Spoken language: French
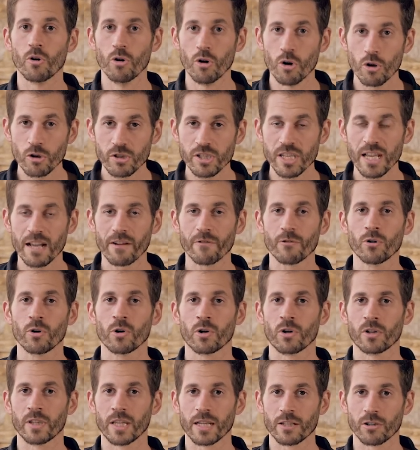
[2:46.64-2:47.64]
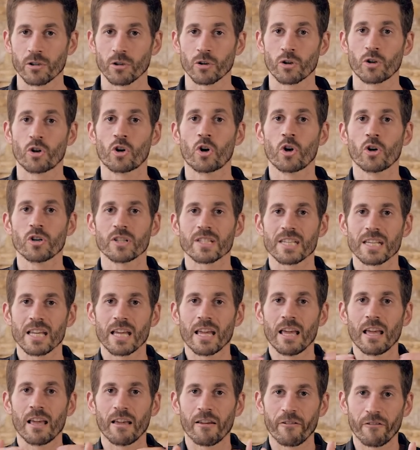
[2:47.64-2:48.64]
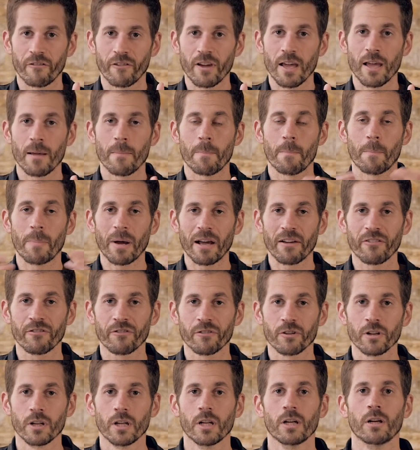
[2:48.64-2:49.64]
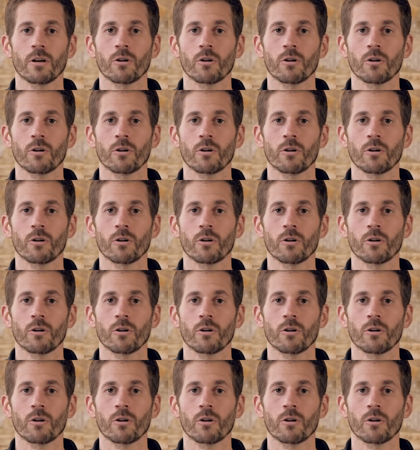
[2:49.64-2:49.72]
le cerveau connecte cause et effet, paf,